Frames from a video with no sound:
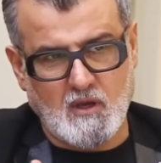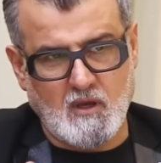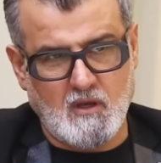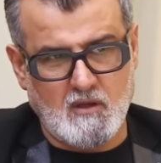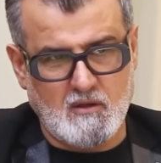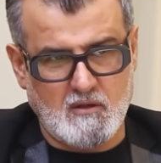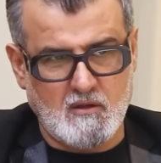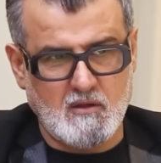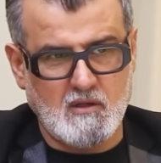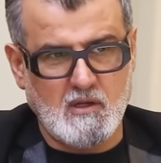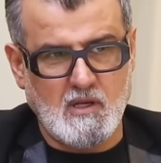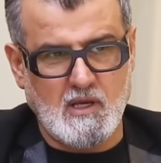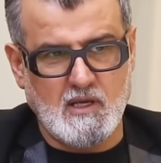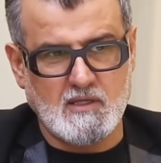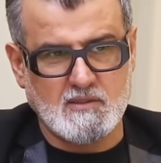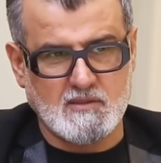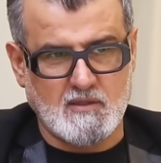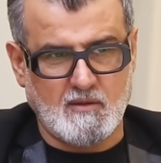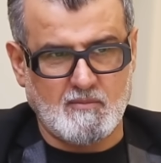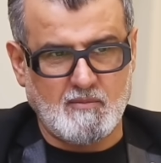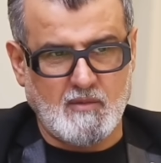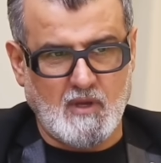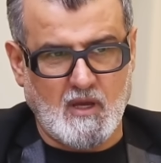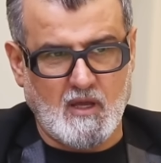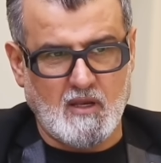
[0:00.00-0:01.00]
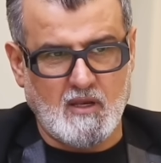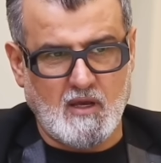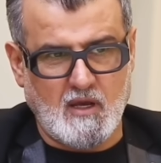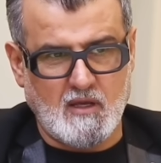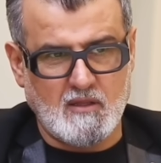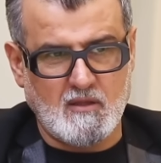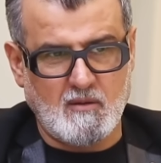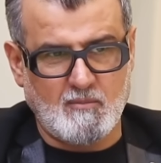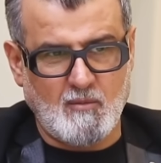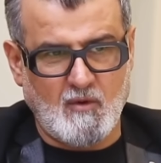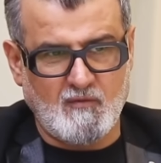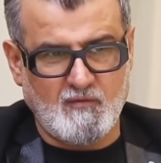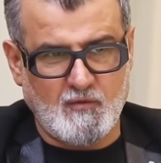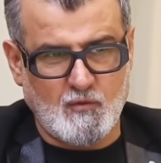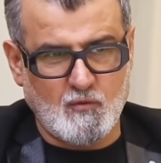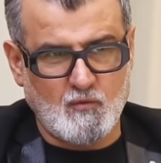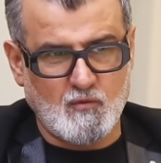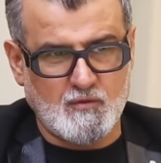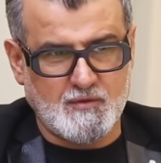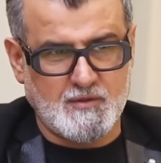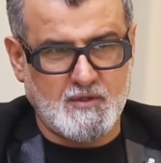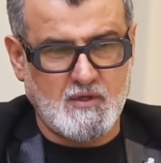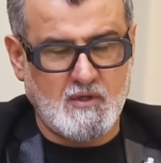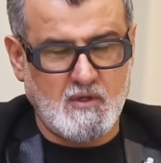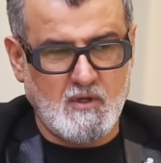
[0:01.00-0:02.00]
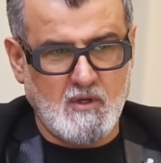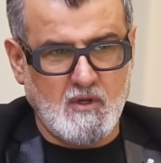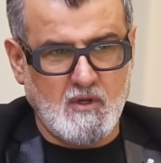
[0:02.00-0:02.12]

كان لازم يعني هذا مفروض يا